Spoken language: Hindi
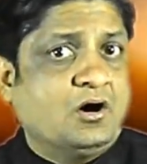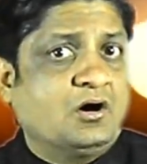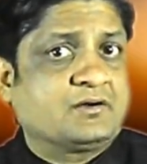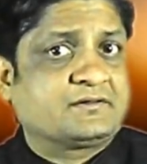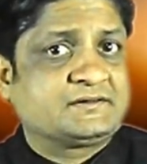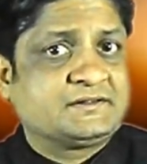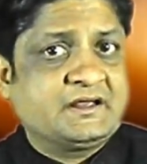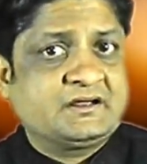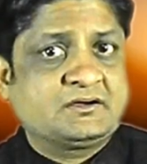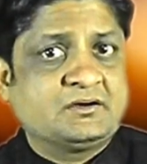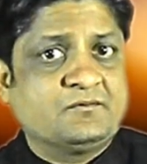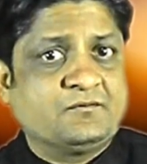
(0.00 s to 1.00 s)
और
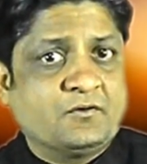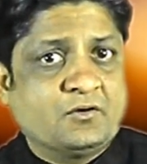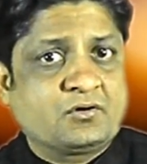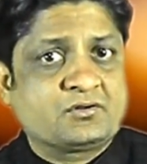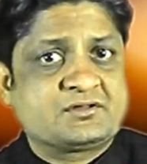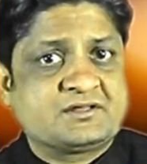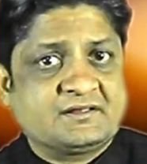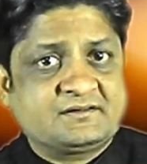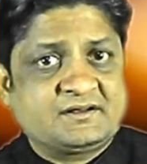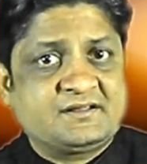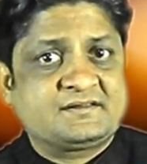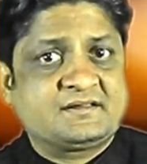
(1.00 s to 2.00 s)
सिख फॉर
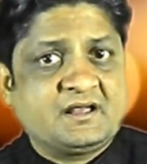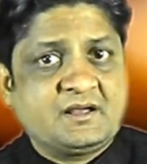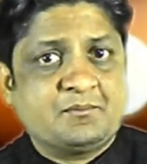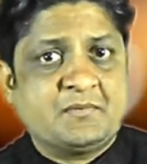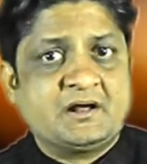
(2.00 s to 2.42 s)
जस्टिस से